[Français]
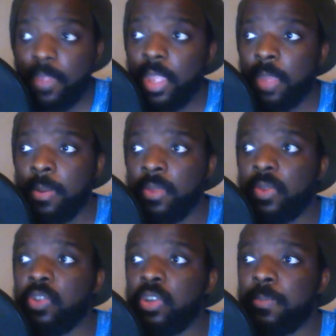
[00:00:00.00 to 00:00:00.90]
Maintenant, ce
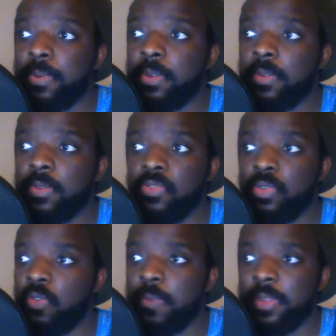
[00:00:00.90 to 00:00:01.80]
que j'en pense, je ne
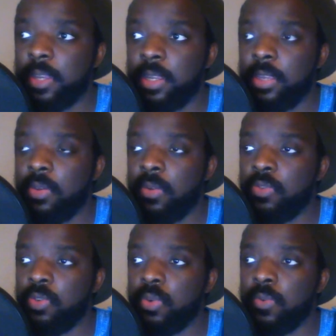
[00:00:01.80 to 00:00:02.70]
trouve pas ça ridicule.
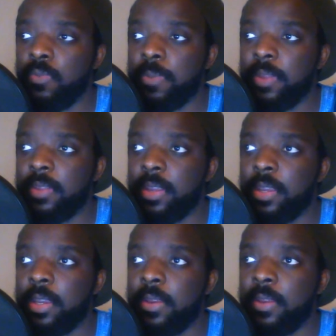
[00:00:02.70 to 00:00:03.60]
Je ne trouve pas
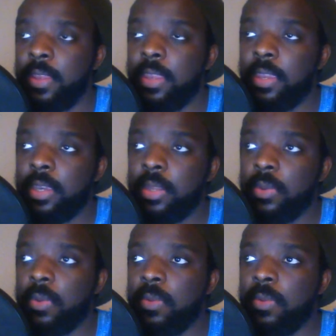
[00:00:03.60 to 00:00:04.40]
ça ridicule.